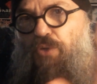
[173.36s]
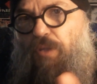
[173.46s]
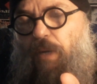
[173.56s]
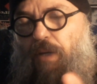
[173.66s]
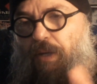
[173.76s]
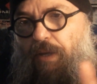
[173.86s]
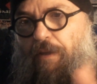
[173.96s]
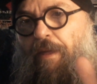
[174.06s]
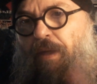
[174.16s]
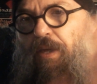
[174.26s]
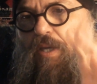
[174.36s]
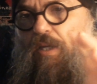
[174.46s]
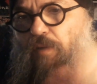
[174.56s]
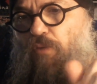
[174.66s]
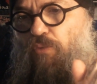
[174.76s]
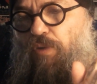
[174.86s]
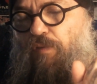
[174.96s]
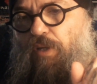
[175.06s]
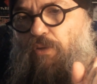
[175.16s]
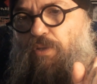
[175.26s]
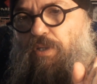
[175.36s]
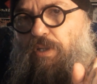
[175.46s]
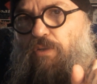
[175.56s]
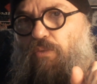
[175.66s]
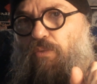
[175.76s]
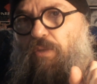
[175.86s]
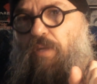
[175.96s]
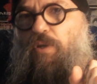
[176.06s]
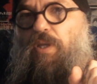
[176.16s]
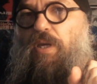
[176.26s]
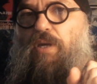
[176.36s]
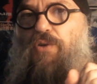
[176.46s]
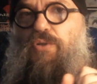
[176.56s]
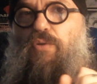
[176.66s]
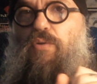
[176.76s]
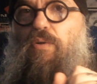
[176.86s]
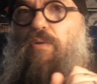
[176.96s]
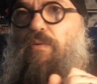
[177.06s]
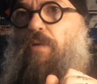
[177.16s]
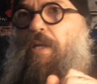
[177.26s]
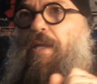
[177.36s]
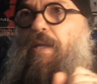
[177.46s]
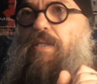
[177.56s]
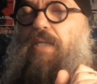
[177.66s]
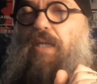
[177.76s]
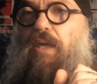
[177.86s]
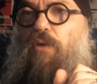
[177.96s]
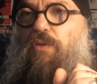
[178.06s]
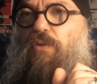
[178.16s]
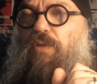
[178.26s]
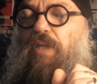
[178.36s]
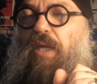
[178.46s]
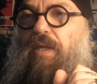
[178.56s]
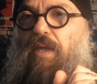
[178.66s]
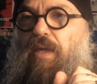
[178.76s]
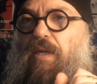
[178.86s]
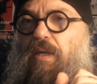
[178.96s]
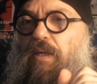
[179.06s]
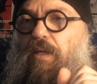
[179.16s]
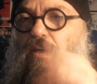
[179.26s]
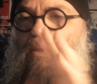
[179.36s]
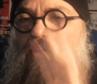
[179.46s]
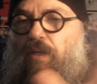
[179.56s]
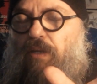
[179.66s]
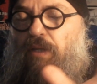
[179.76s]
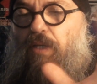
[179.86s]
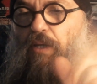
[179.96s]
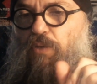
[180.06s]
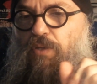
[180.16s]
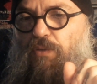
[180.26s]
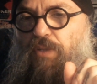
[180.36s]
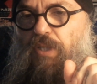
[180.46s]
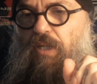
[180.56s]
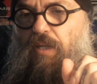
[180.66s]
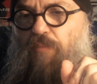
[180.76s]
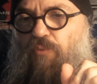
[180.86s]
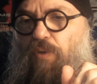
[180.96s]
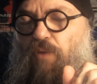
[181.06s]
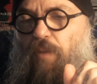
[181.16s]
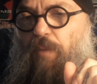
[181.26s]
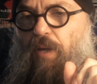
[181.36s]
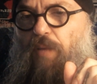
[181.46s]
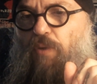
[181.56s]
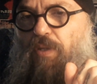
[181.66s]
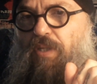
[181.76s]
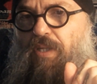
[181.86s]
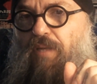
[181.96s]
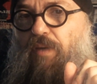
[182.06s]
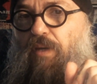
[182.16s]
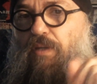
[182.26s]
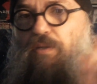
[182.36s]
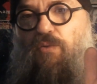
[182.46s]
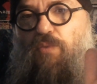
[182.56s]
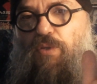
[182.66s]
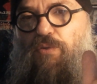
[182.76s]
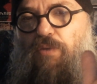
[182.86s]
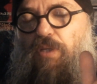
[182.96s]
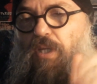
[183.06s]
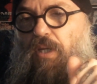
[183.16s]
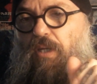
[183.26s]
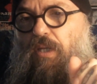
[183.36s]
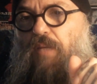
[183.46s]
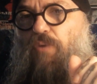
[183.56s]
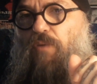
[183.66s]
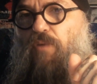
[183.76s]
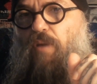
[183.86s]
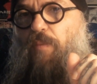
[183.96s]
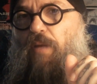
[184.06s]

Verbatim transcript: j'ai parlé et qui va nous livrer aussi son témoignage, euh, ses 40 ans de carrière euh, et, les ressentis qu'il a pu avoir par rapport à ses affaires, les ennuis judiciaires qu'il a pu avoir par